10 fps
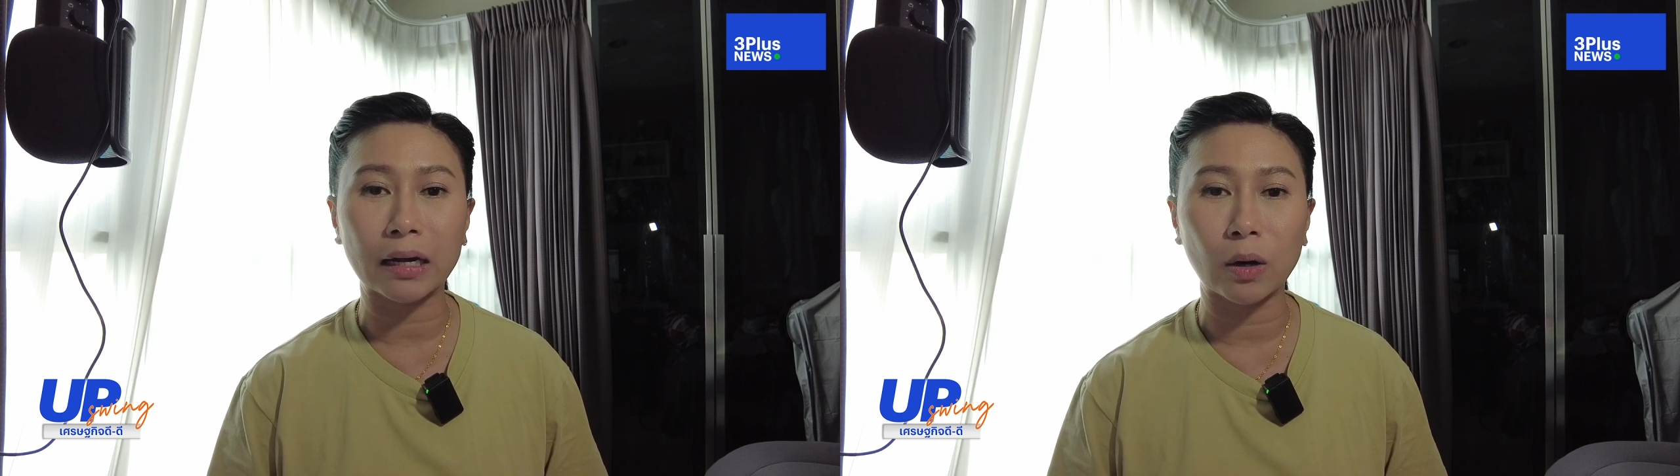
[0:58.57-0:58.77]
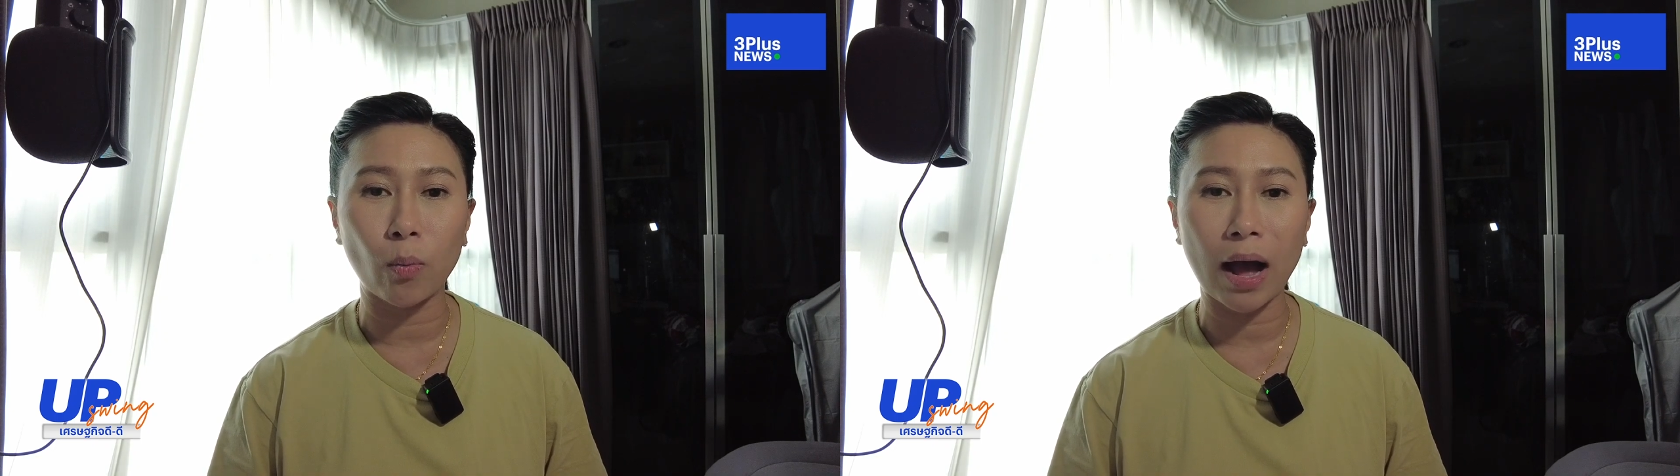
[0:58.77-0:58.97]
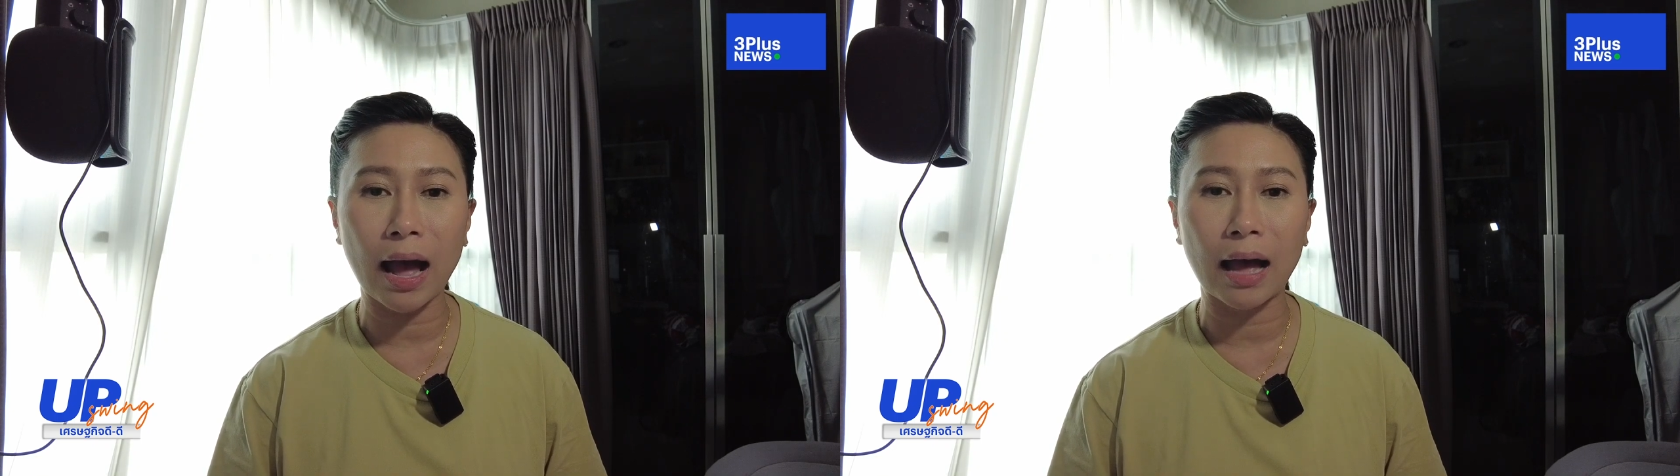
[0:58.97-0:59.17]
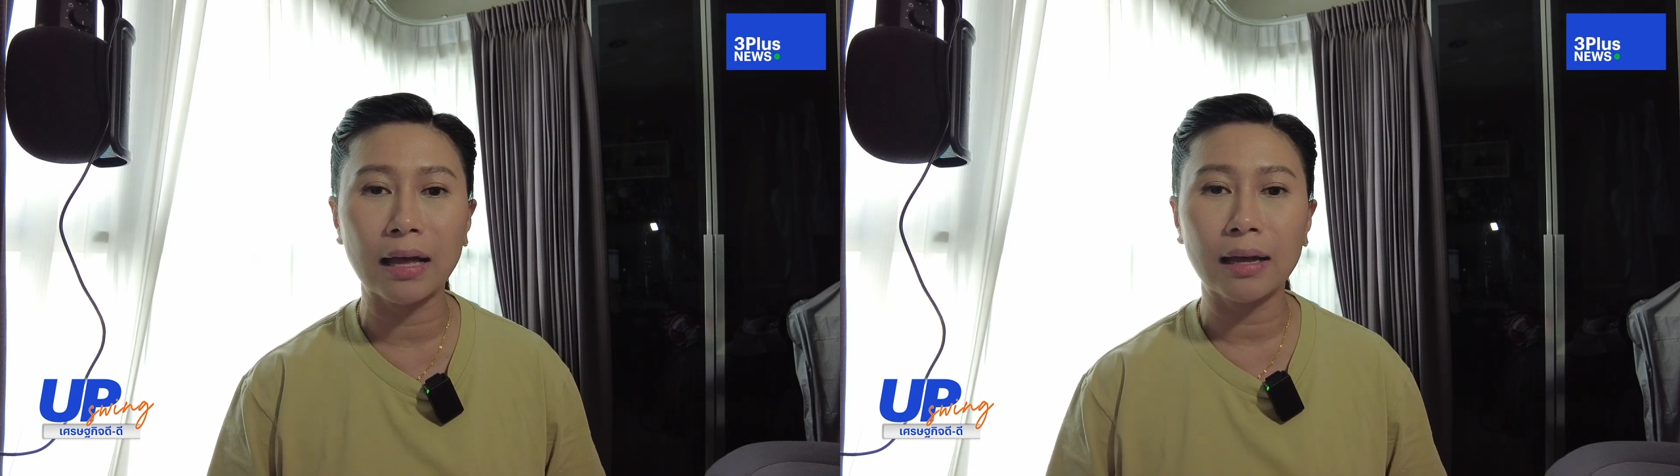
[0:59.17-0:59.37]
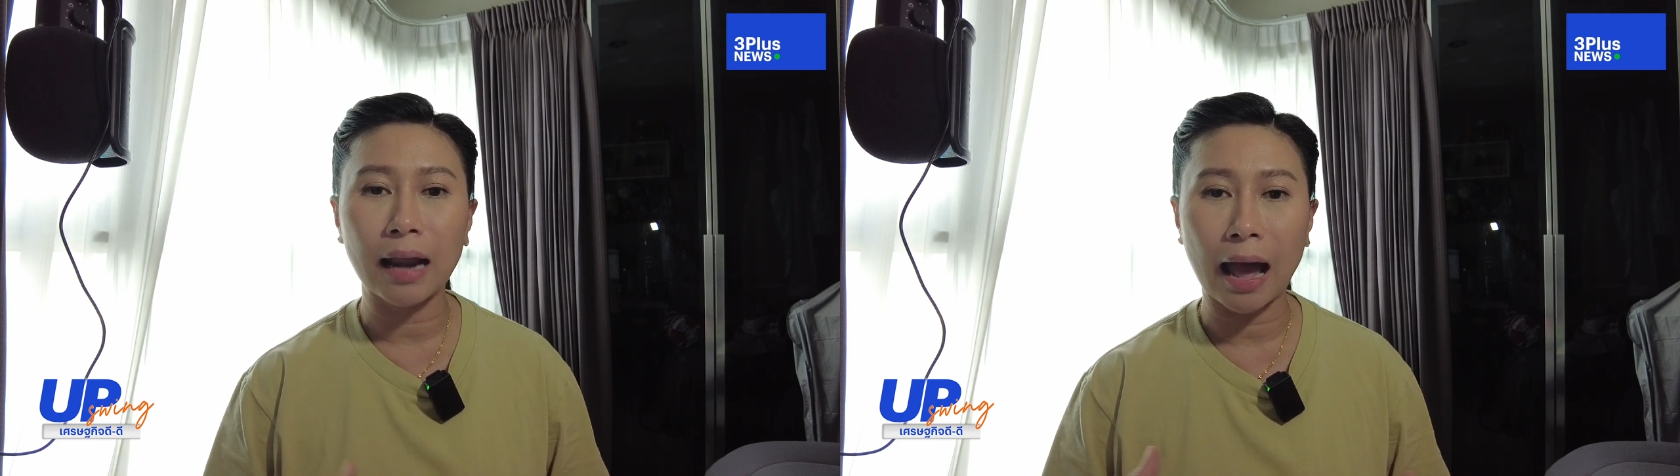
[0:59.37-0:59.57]
หรือว่า
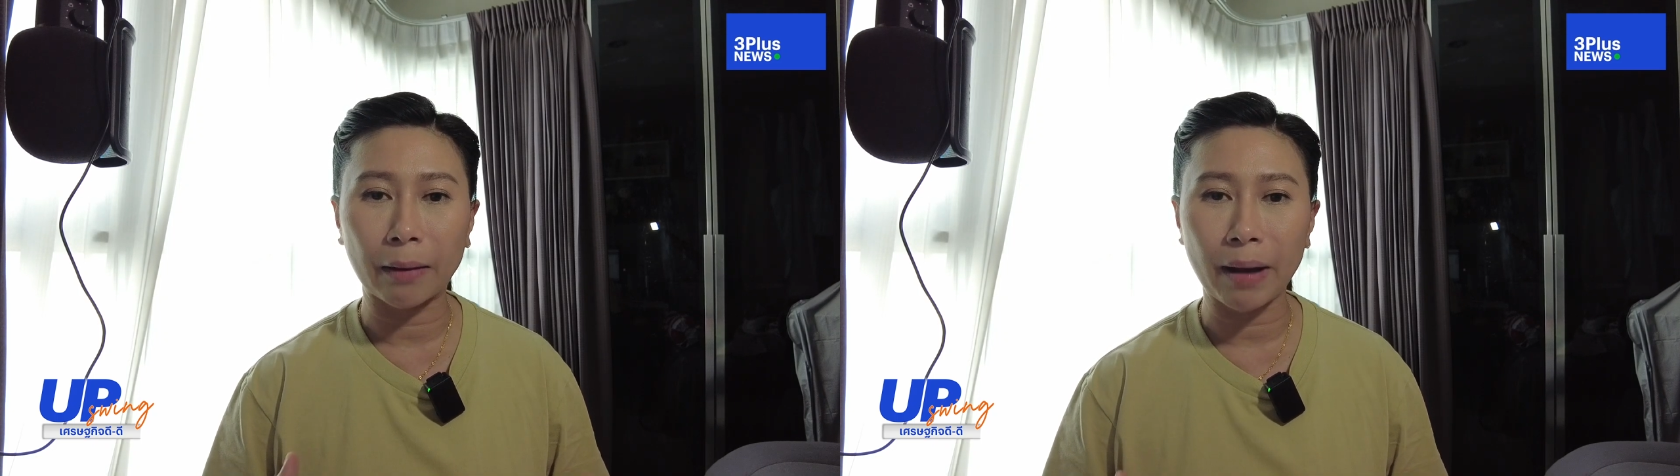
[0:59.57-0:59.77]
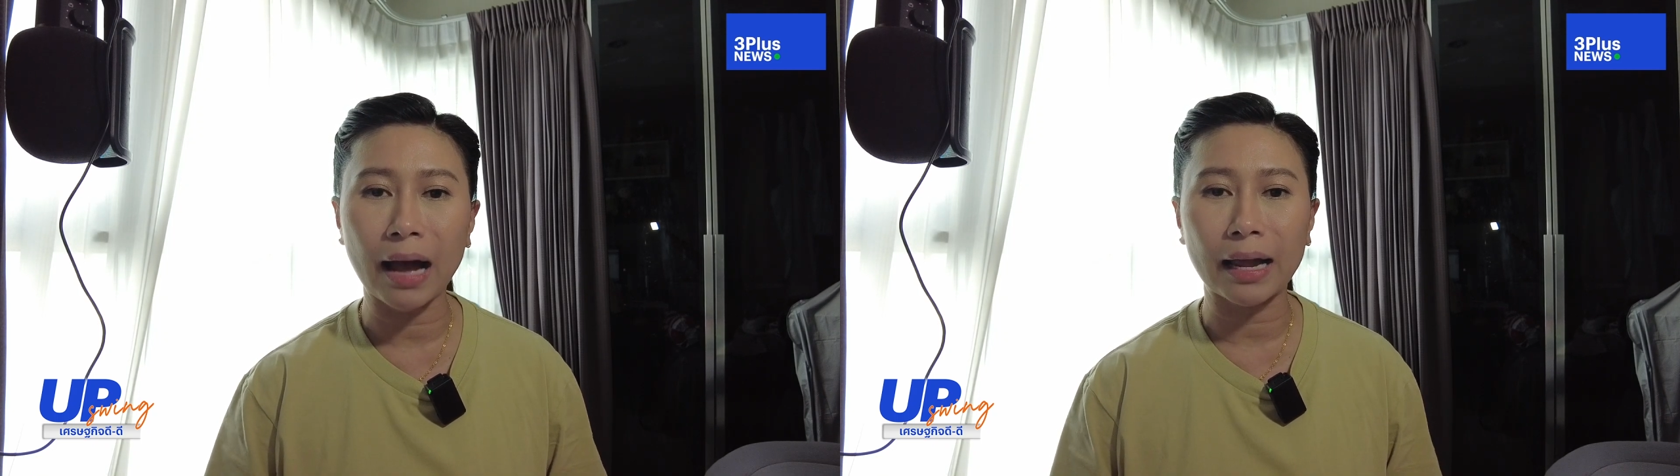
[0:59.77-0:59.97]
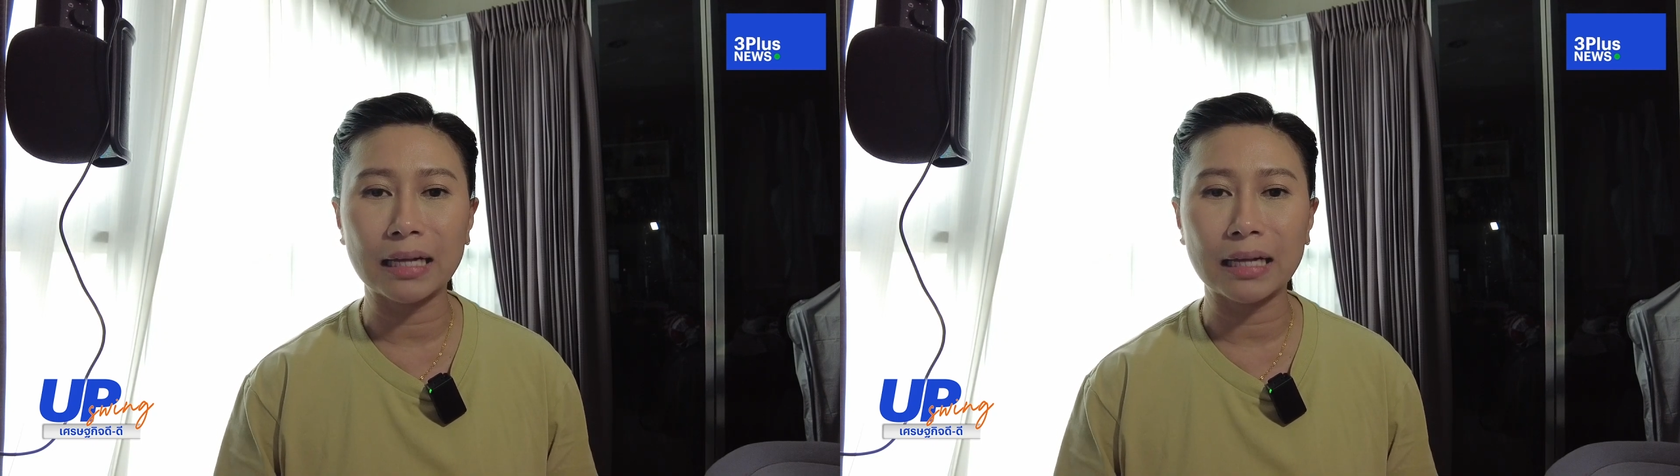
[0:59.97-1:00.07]
ทางภาค